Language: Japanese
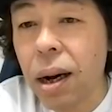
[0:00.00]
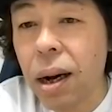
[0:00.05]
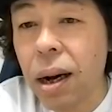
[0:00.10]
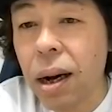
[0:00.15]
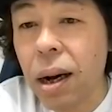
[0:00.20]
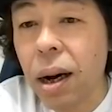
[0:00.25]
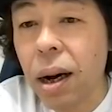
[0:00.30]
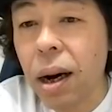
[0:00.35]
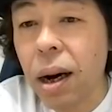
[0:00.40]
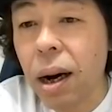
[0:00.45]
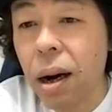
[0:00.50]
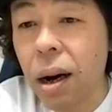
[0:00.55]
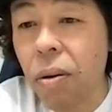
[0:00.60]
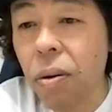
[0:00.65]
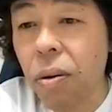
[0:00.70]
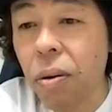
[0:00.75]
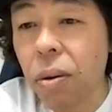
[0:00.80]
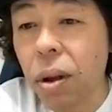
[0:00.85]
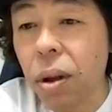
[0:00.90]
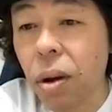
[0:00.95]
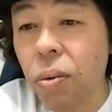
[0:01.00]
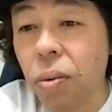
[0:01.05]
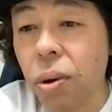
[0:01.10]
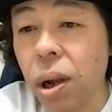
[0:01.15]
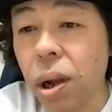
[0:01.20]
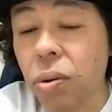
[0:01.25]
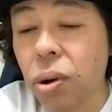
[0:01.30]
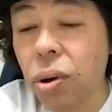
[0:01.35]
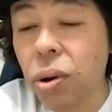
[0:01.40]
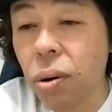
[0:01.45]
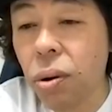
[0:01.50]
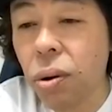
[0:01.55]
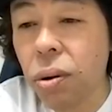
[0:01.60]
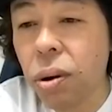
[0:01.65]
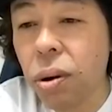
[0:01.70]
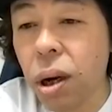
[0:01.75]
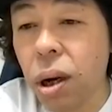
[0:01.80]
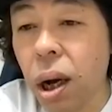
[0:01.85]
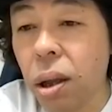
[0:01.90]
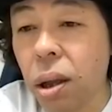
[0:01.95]
あら、こんな
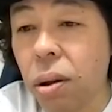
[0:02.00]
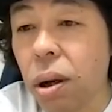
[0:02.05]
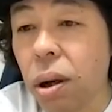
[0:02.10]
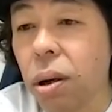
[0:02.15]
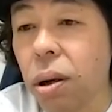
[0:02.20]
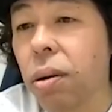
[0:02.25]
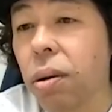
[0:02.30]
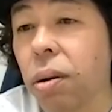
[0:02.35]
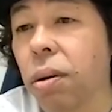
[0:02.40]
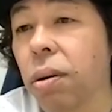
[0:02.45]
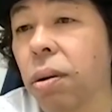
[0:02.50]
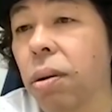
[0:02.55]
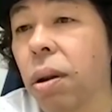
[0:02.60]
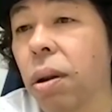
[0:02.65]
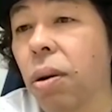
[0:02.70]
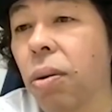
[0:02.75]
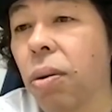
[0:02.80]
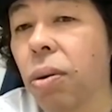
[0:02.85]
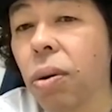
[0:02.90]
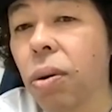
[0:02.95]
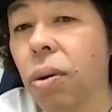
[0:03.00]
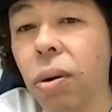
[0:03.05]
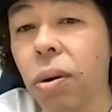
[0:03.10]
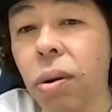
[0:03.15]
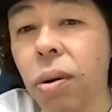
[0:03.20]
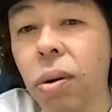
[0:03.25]
フリクションライト。なるほど。